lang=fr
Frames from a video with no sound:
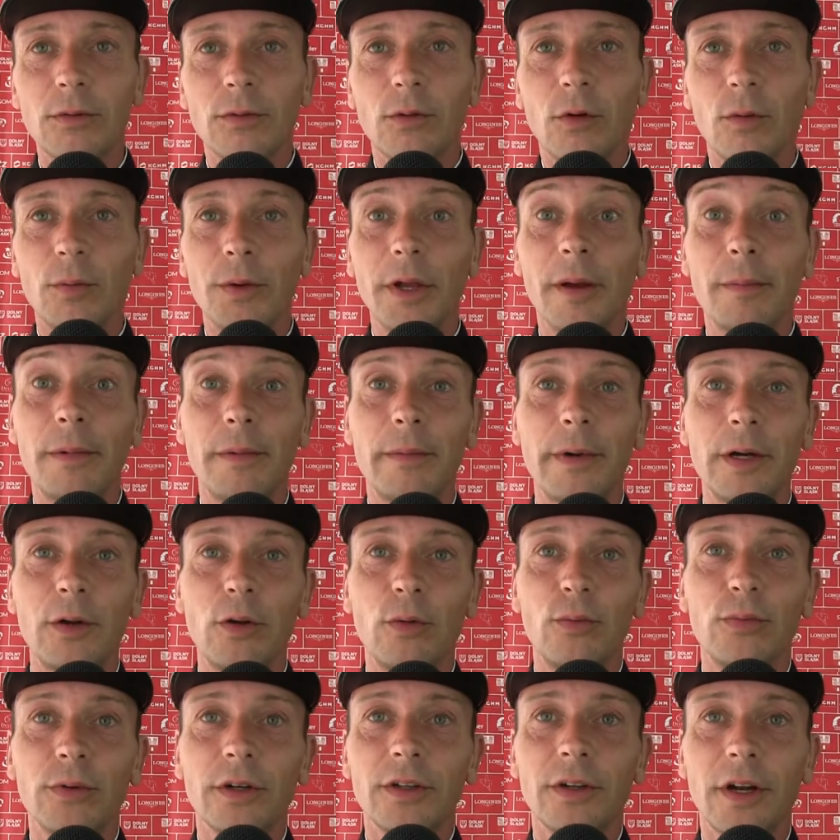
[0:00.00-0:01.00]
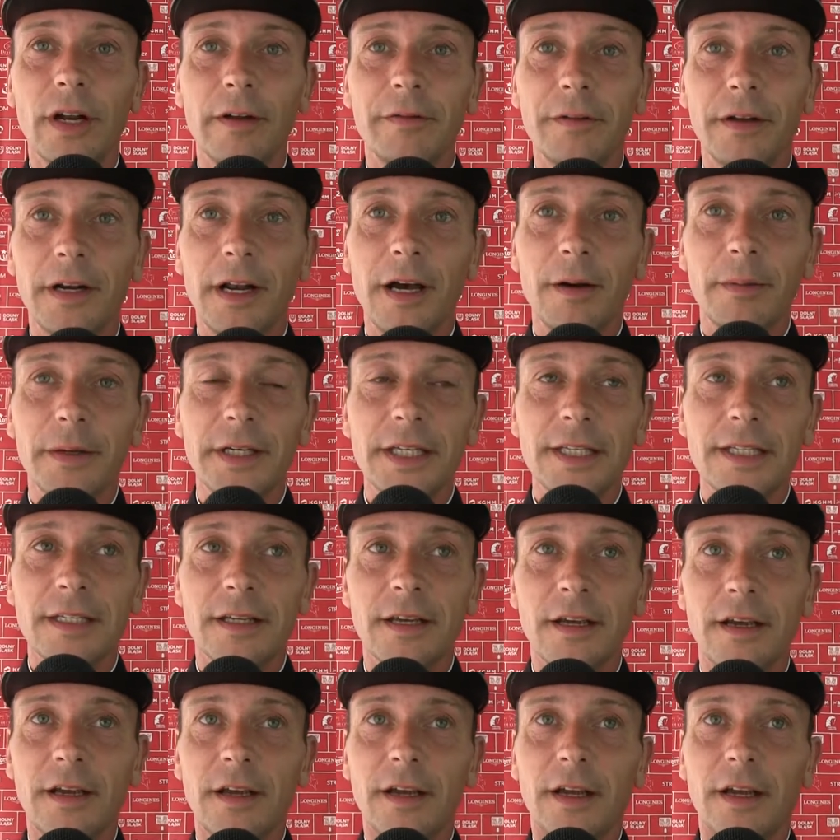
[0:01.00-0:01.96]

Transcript: Donc, on perd pas mal de points dans la fin de la reprise.